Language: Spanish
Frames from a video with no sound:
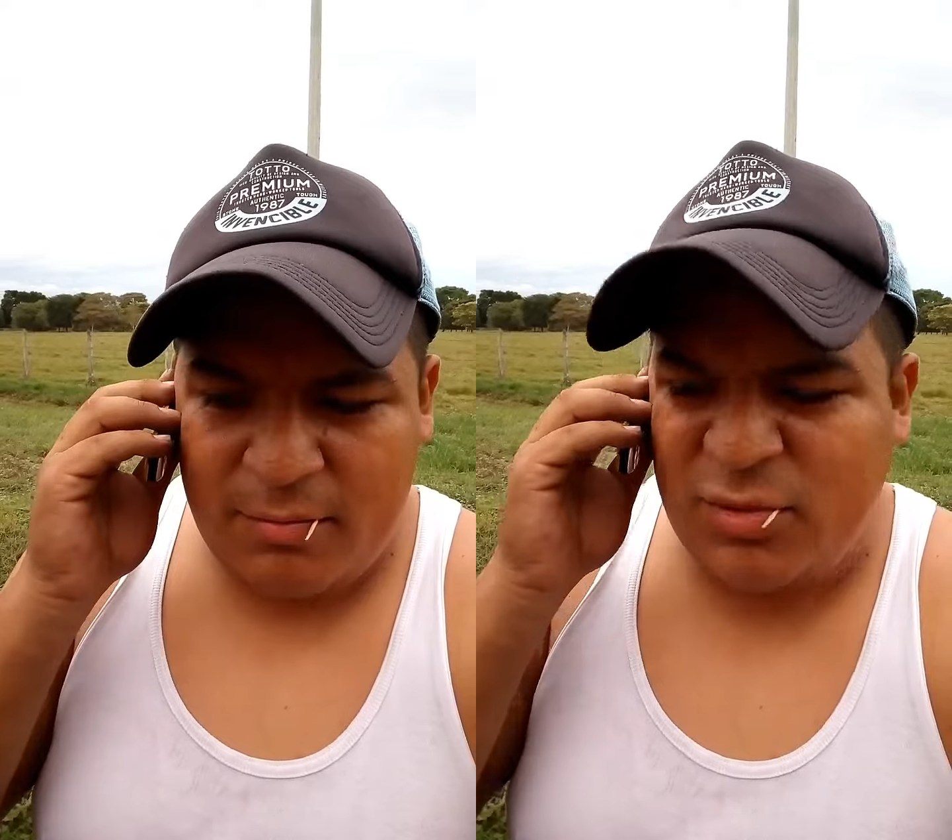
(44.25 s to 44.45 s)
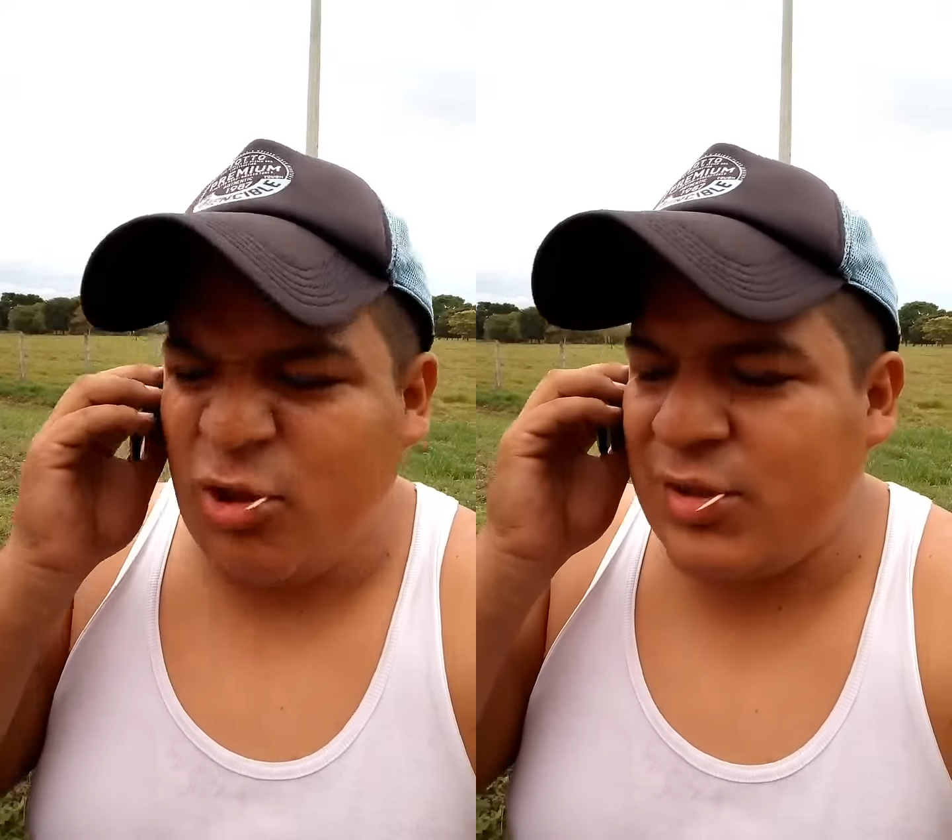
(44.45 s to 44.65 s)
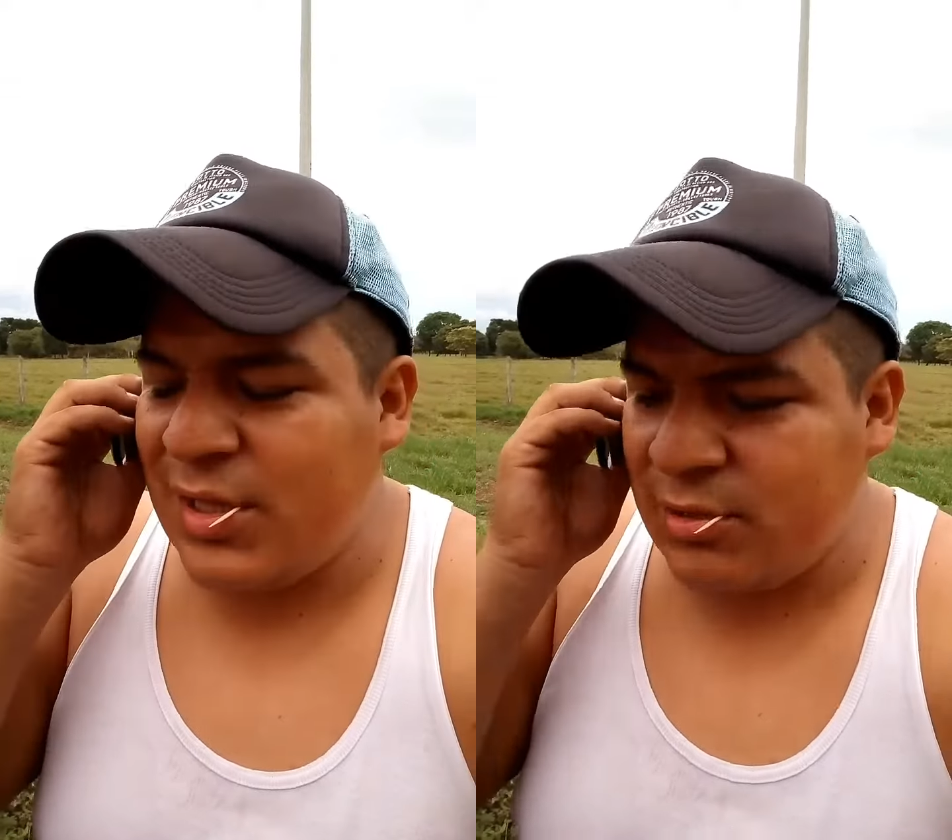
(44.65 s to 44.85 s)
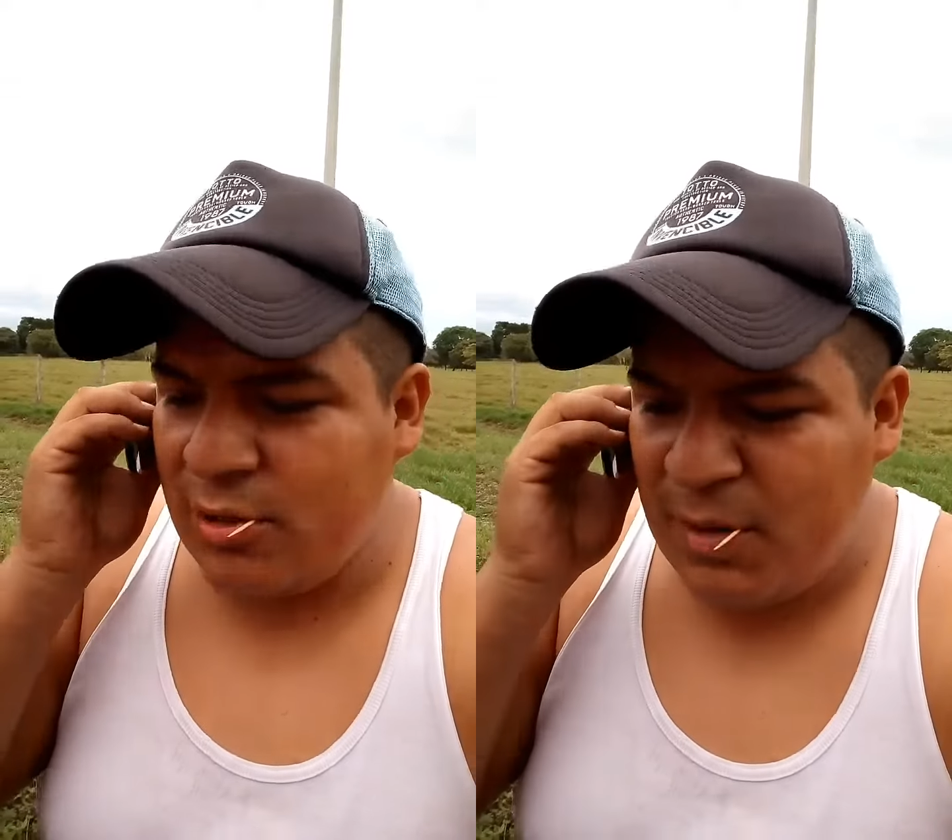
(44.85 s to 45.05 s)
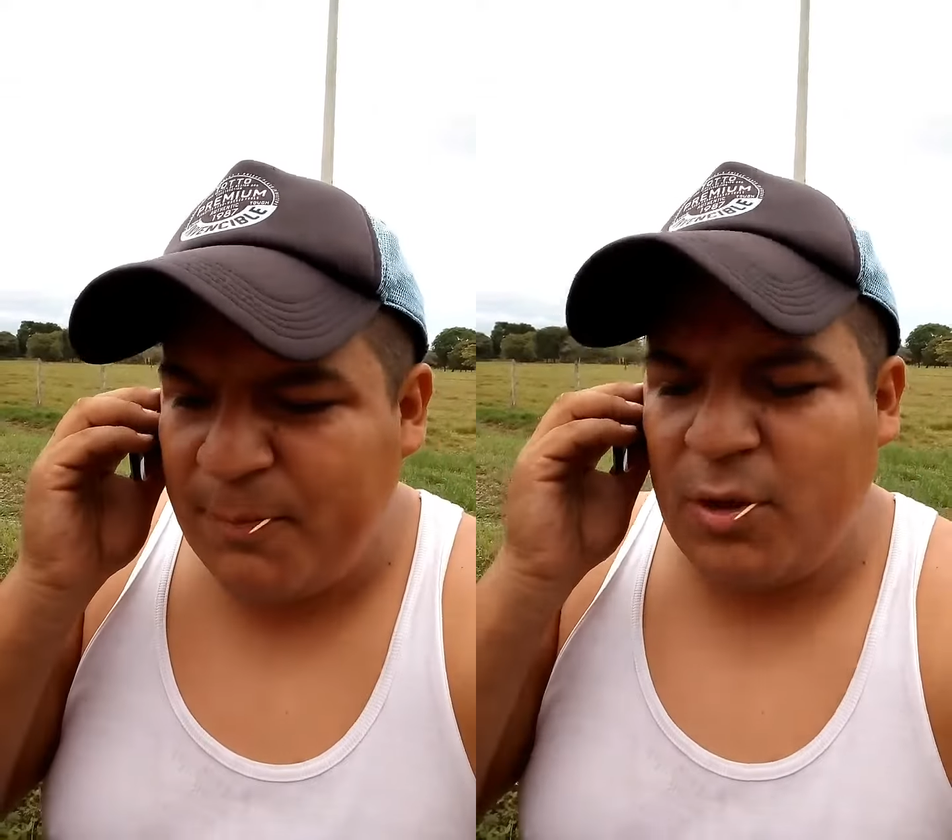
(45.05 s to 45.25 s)
200
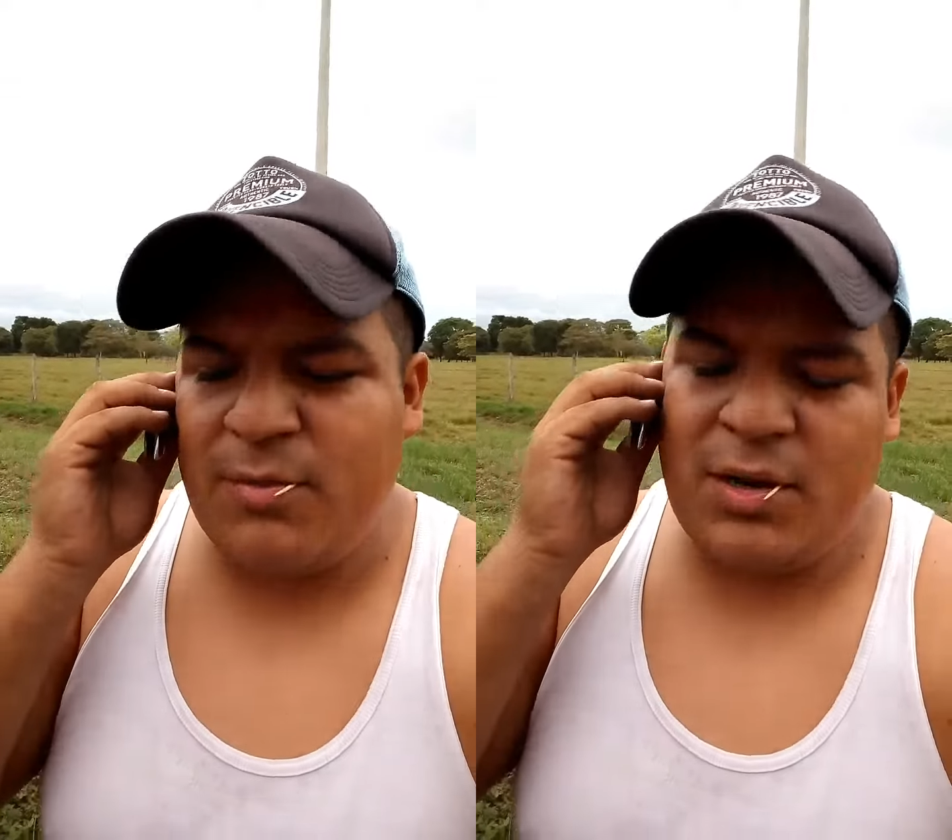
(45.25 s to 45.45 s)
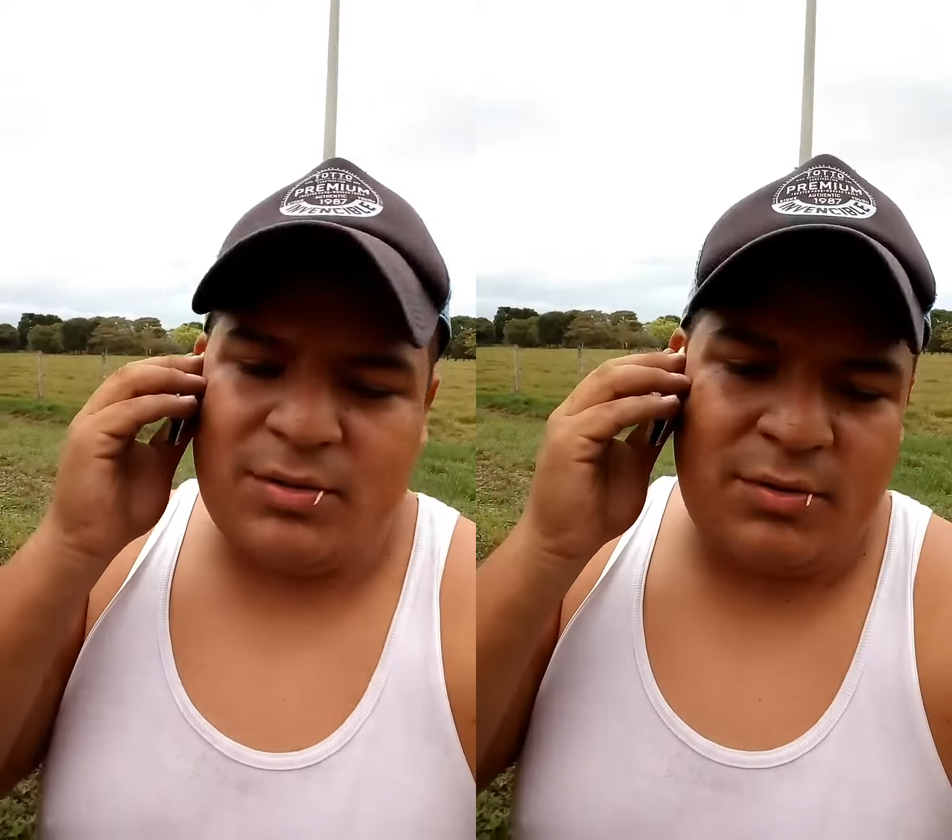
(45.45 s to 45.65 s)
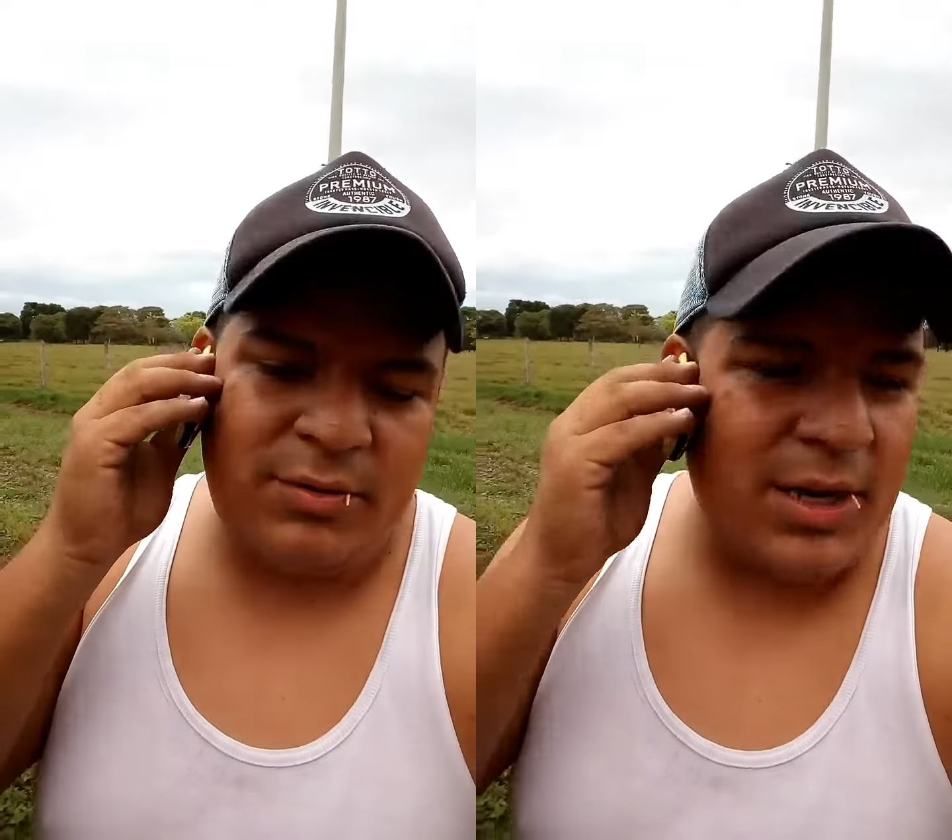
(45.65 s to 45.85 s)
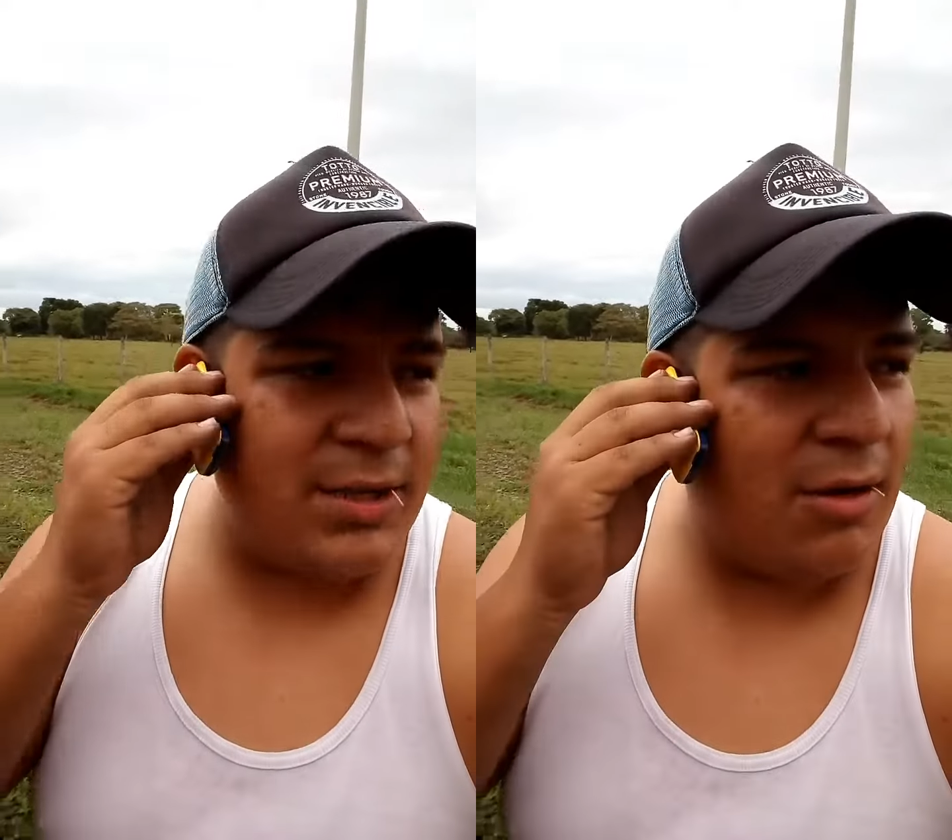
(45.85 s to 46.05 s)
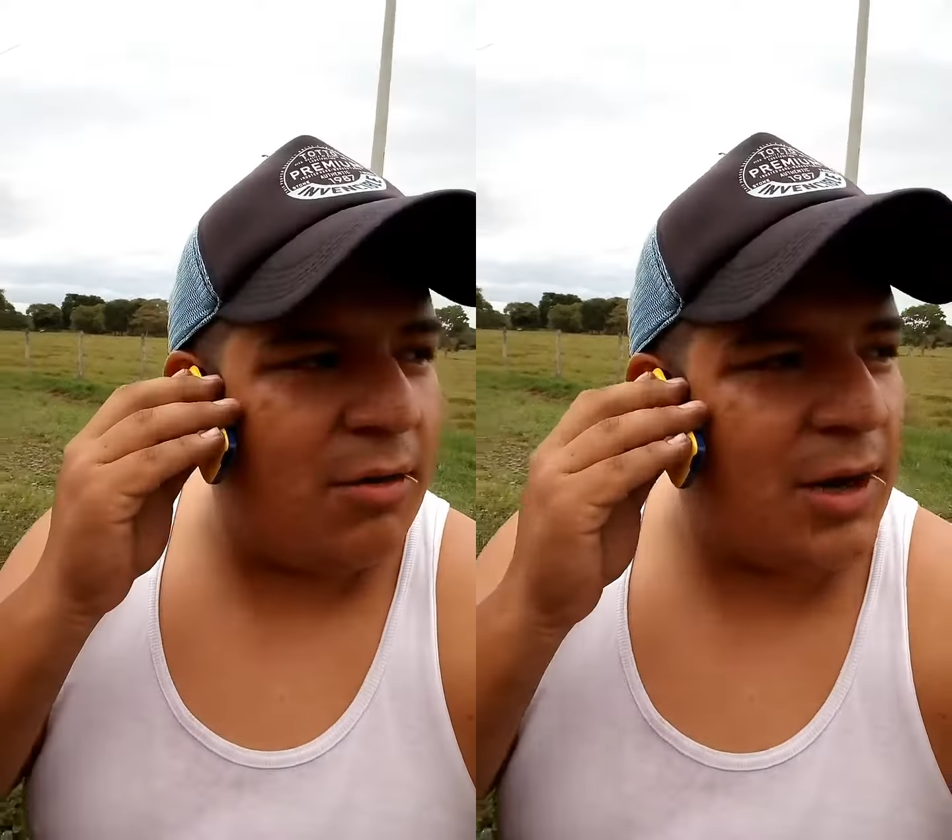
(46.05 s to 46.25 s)
mil pesos menos se lo hubiera
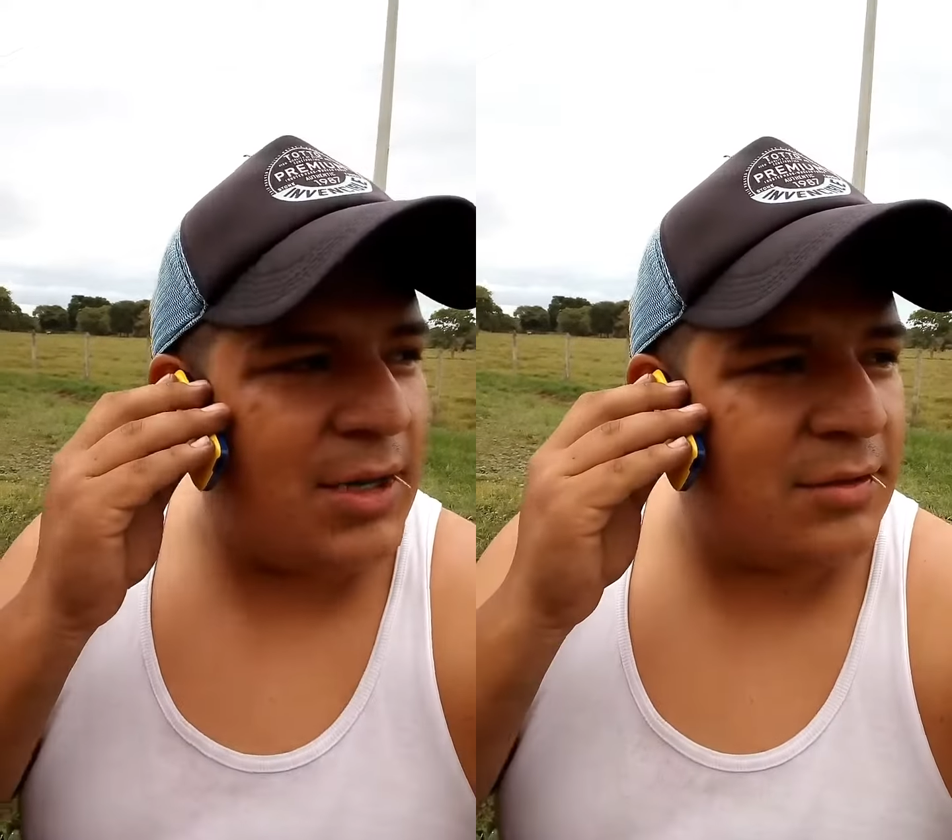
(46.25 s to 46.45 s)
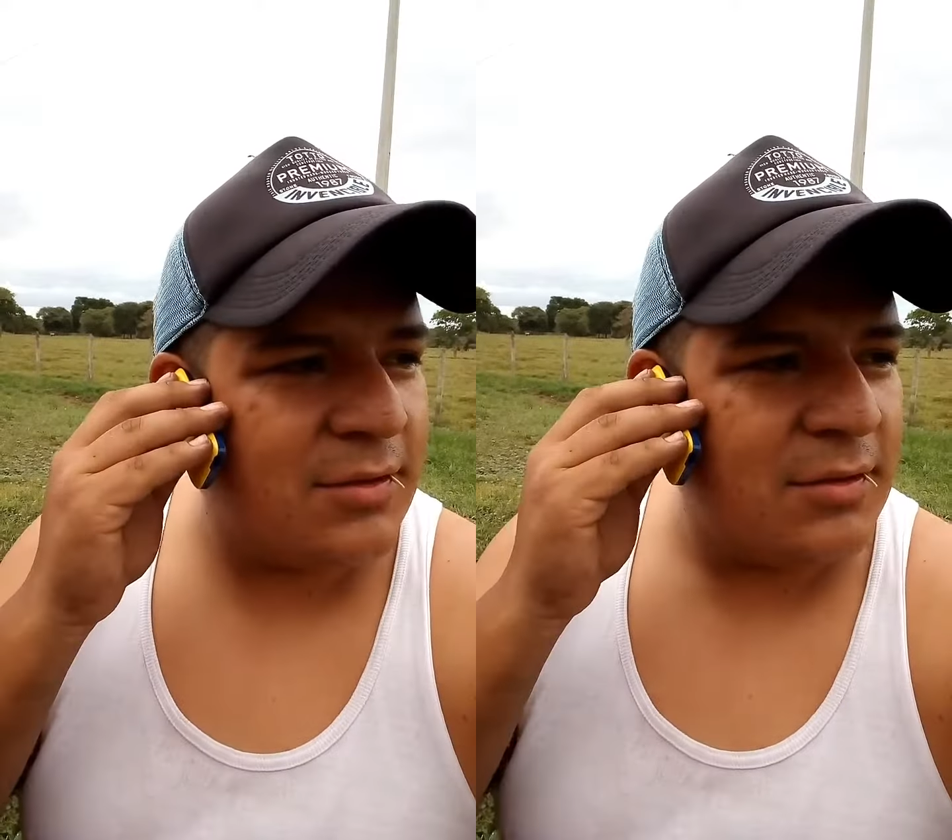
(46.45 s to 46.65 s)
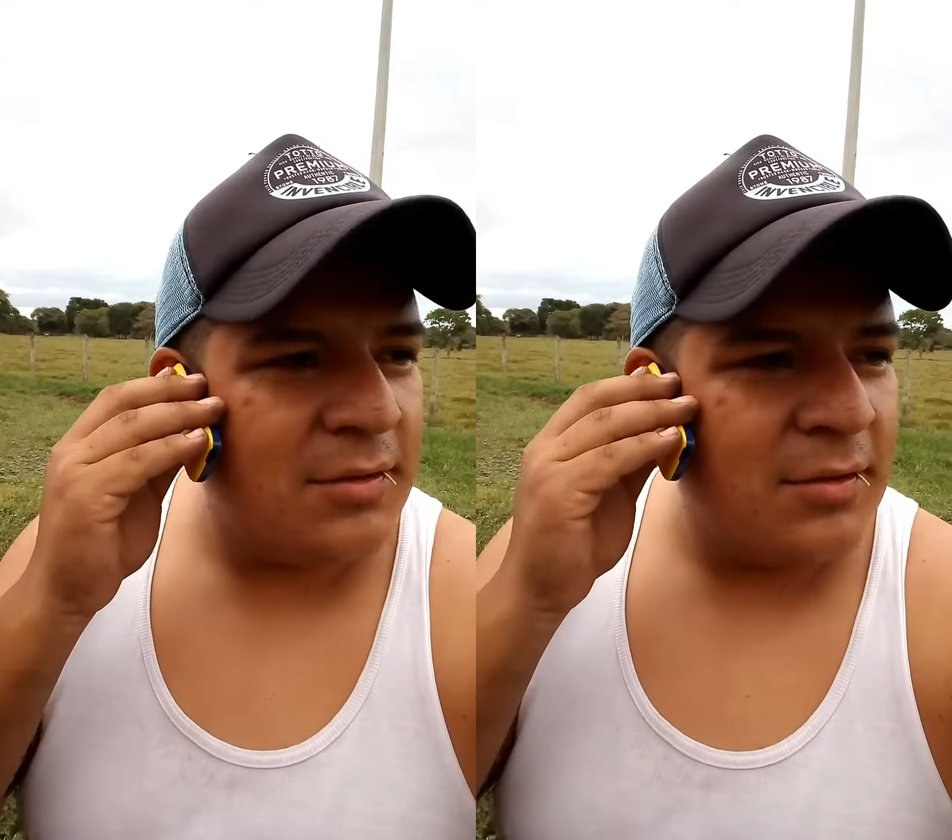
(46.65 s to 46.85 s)
llevado, don Carlitos.